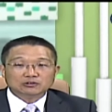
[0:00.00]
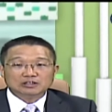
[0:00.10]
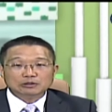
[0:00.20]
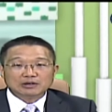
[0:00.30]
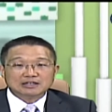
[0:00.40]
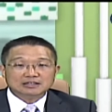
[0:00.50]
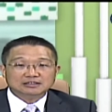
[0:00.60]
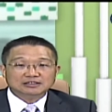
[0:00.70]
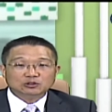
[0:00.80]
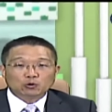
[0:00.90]
都是因为科
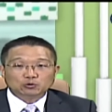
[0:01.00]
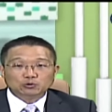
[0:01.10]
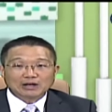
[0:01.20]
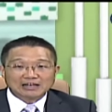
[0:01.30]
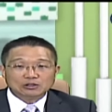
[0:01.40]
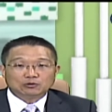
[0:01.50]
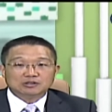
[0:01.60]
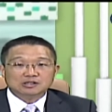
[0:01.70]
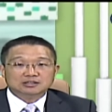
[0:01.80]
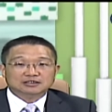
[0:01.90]
技过度滥用，
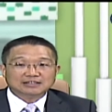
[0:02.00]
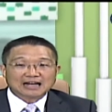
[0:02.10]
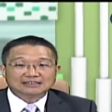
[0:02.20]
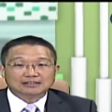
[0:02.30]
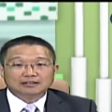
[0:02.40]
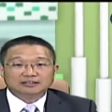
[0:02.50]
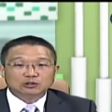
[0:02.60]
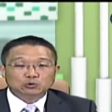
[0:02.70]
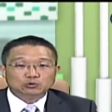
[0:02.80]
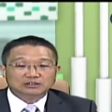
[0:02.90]
使大自然
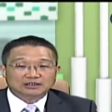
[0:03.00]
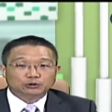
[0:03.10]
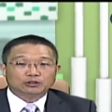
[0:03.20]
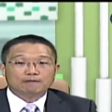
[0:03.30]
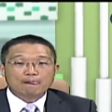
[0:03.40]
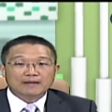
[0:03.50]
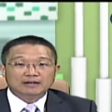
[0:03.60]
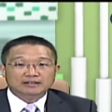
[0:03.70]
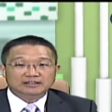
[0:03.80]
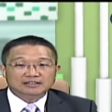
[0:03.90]
提出警讯，
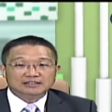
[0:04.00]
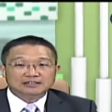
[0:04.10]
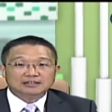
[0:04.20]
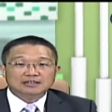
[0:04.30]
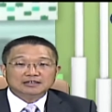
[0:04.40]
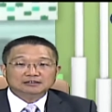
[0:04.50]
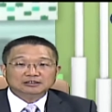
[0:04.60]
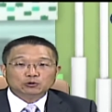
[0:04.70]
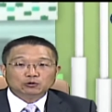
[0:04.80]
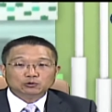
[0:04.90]
引起科
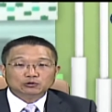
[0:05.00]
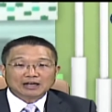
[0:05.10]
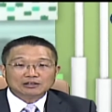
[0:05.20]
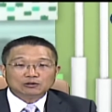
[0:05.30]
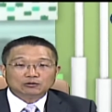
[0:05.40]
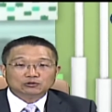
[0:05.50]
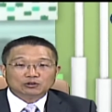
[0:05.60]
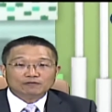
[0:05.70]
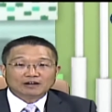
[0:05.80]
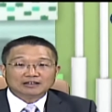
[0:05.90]
技过度滥用
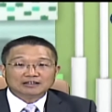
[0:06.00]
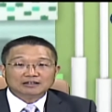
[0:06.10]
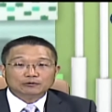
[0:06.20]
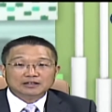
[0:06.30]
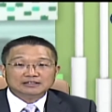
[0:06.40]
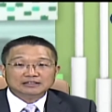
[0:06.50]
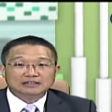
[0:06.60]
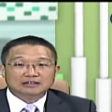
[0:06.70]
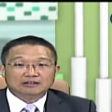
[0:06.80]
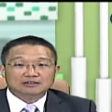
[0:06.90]
所引发的危
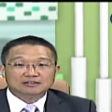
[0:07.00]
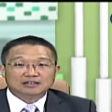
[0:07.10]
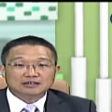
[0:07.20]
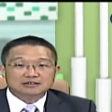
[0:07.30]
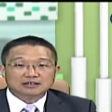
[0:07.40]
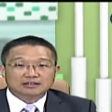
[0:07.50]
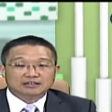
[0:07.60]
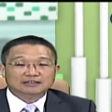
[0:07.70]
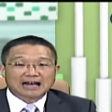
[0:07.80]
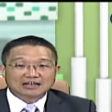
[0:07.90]
机，可能是更甚
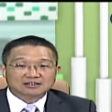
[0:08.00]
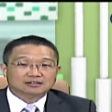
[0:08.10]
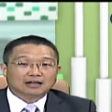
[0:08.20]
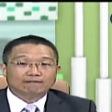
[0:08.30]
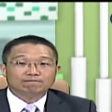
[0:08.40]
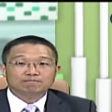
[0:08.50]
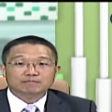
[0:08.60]
于大自然。